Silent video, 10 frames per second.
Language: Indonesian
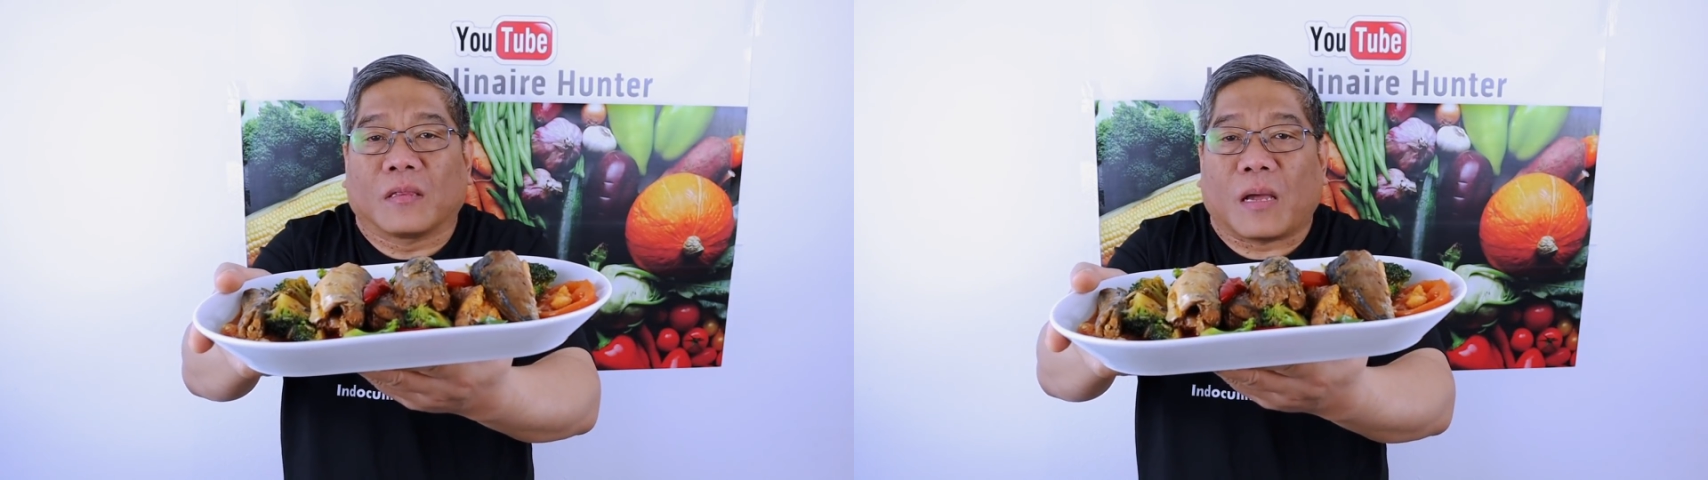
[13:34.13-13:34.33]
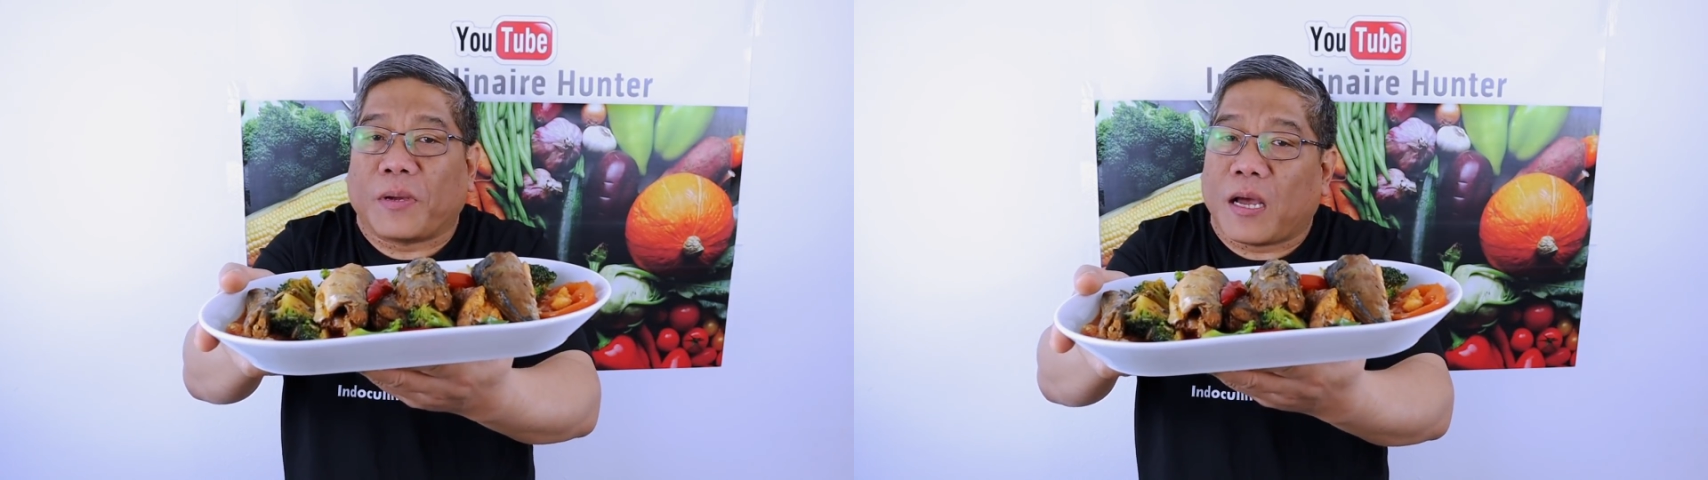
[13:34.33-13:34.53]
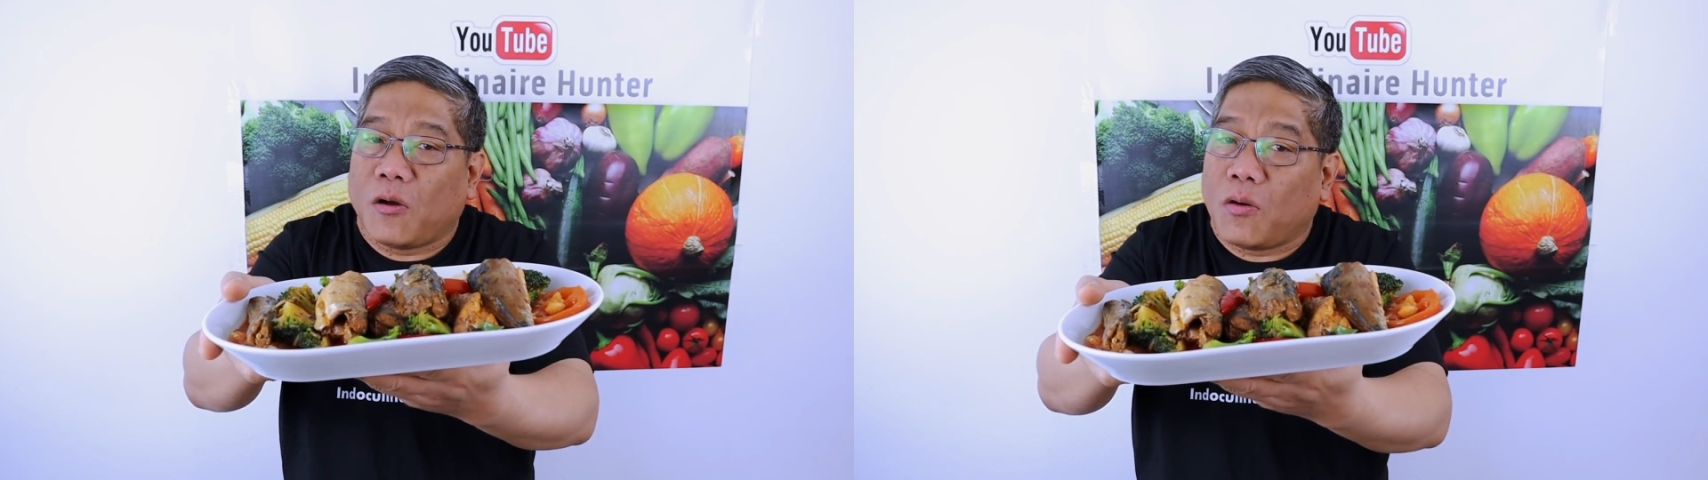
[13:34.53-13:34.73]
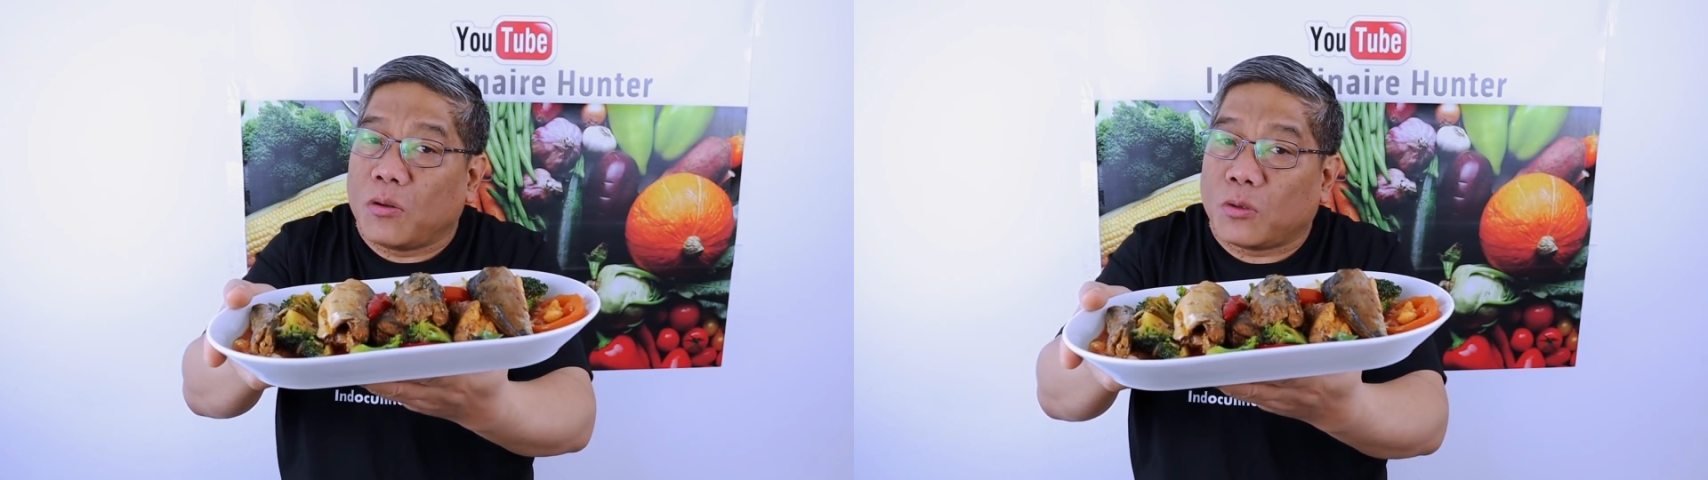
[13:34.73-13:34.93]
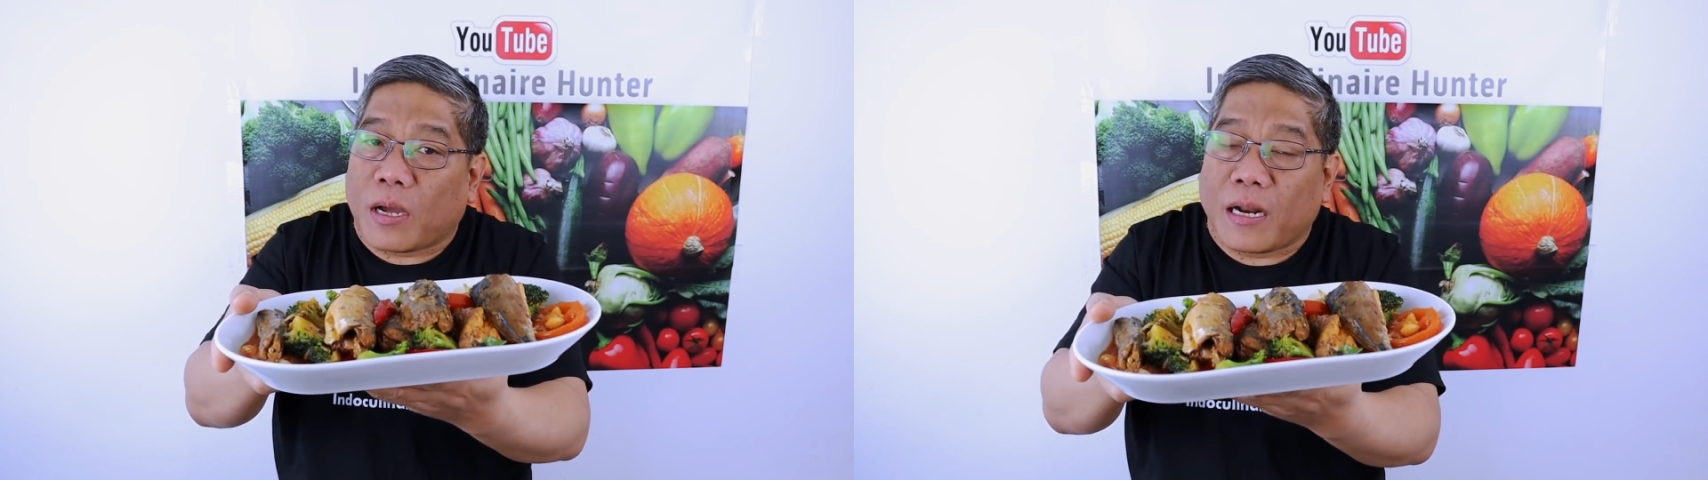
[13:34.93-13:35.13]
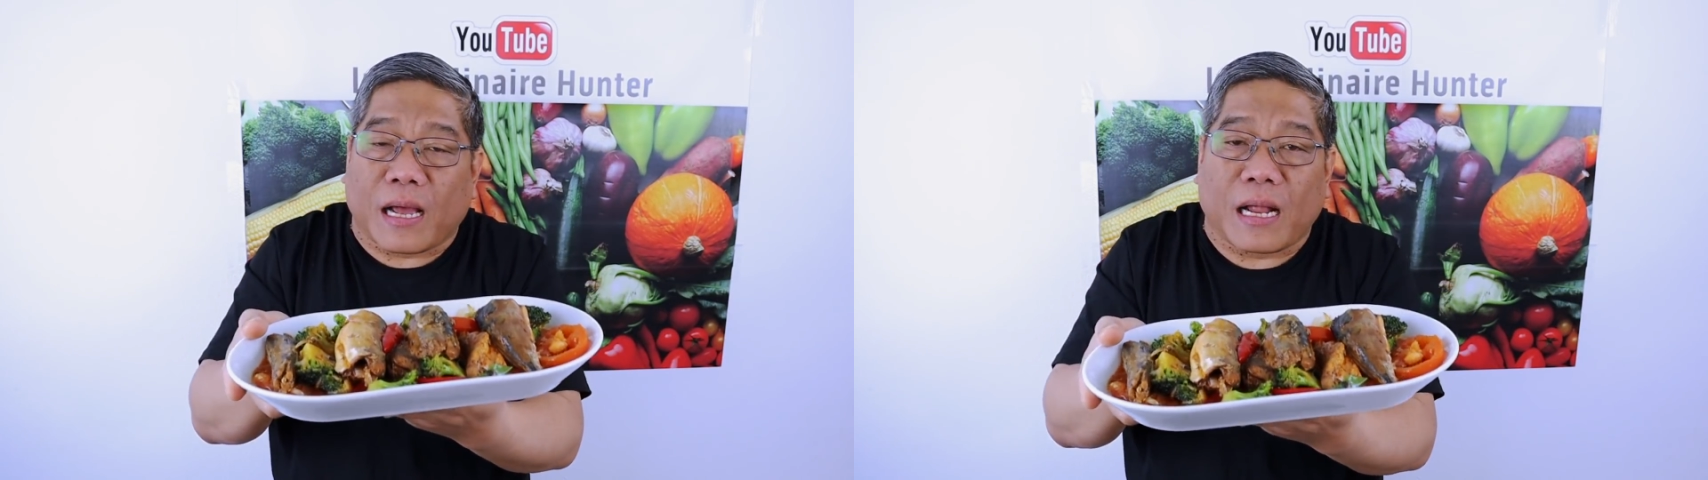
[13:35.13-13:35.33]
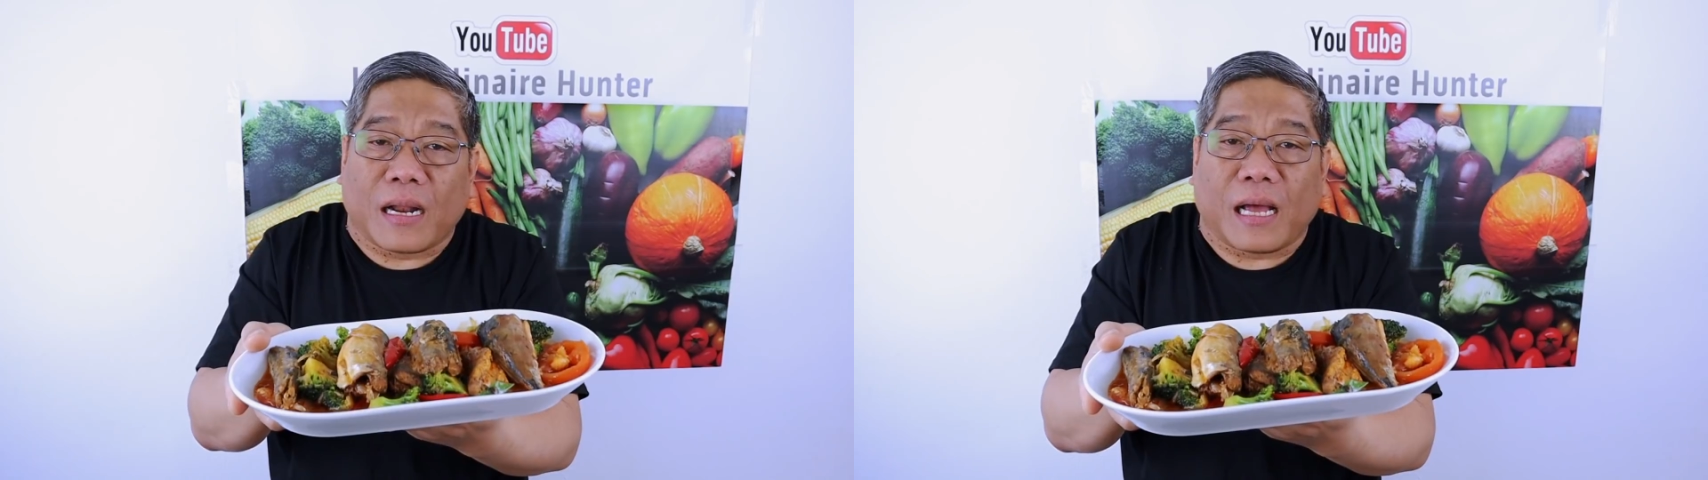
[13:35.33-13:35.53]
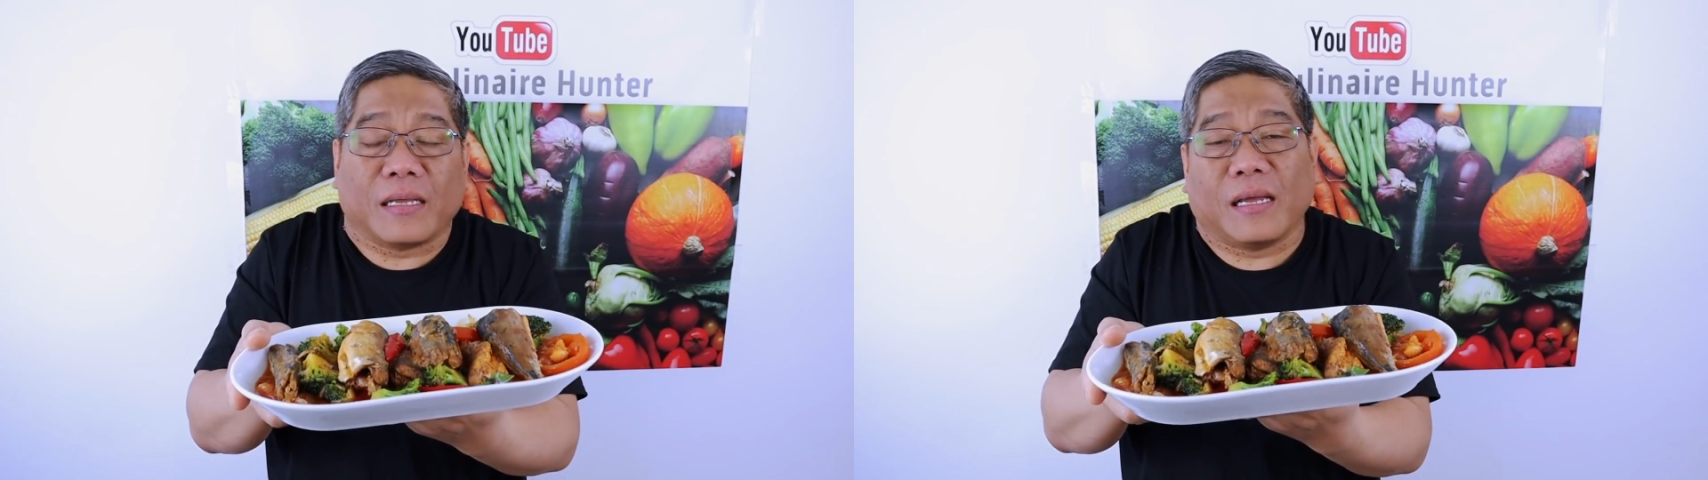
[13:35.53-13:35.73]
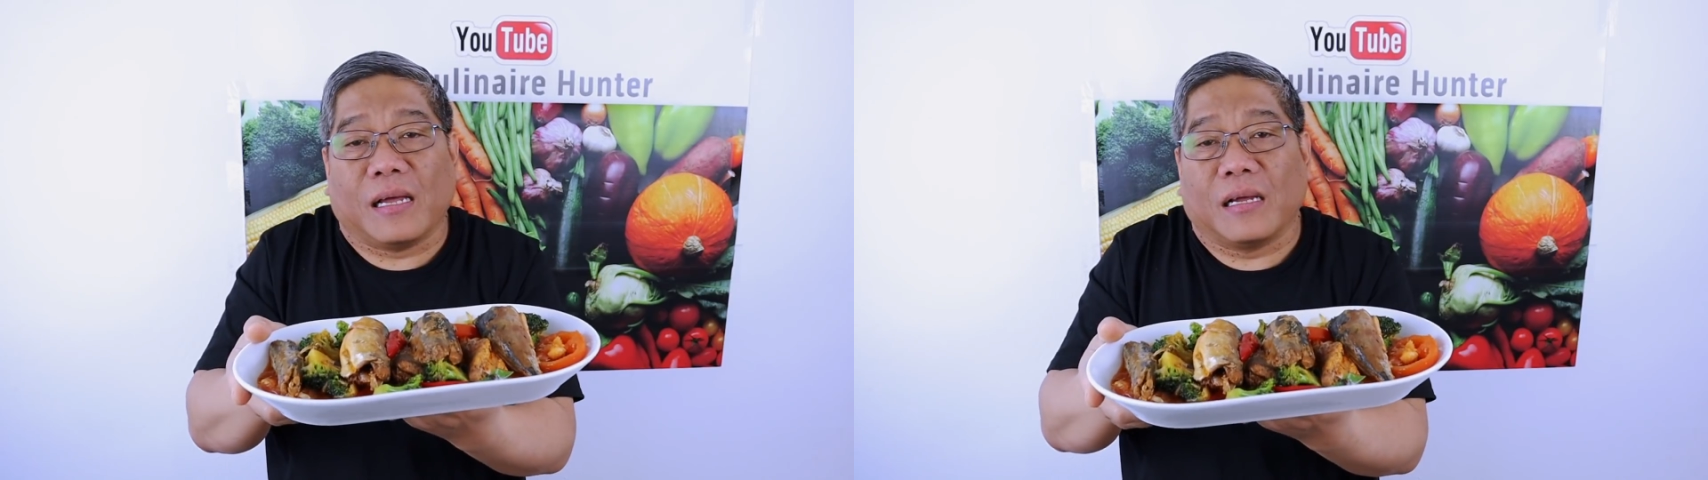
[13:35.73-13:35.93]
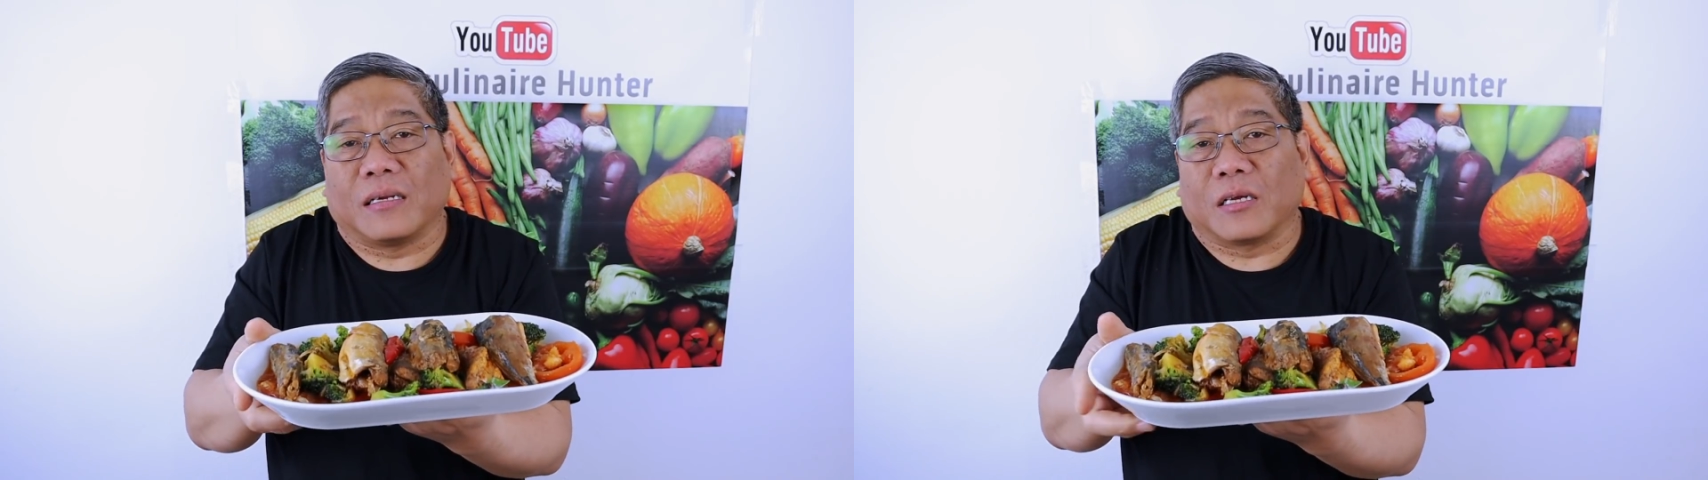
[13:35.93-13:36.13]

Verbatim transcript: Tapi kalau untuk anak-anak ya